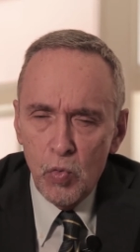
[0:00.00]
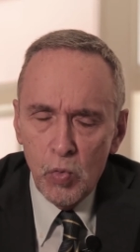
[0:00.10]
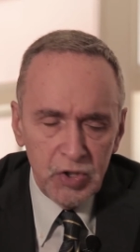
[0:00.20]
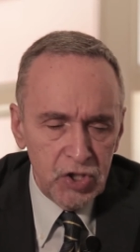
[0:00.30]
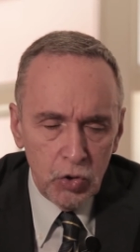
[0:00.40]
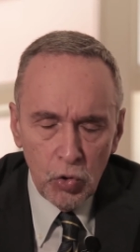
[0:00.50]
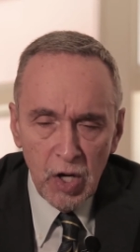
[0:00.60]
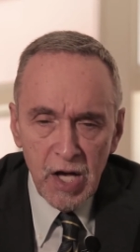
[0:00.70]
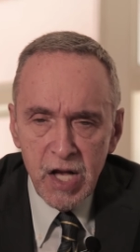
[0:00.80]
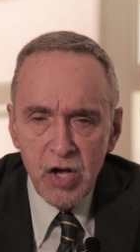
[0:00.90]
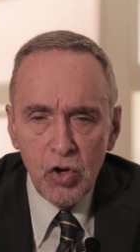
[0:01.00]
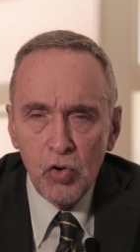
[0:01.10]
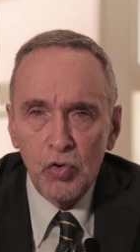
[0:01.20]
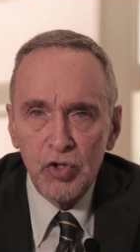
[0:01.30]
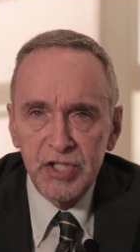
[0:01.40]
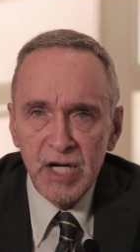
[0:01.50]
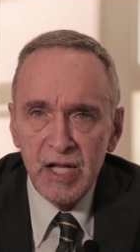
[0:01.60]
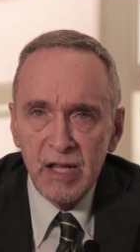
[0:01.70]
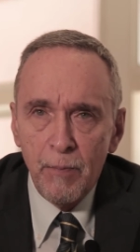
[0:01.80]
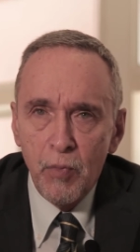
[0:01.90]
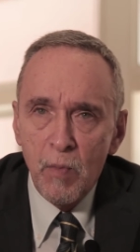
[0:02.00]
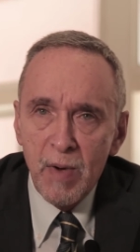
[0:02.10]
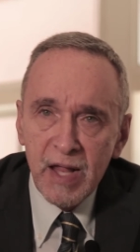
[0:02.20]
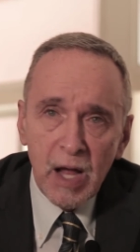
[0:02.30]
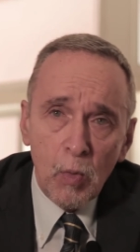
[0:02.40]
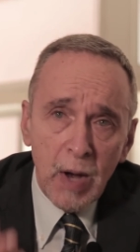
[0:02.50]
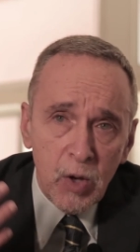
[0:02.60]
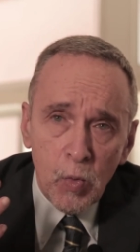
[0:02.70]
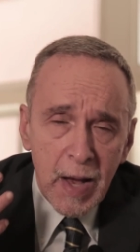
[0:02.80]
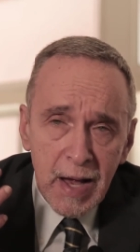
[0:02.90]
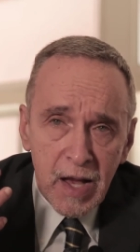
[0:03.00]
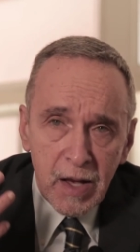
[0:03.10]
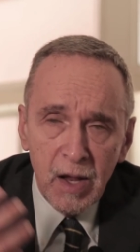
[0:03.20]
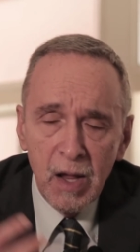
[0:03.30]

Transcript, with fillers: un quesito clinico di sanità pubblica, quali quelli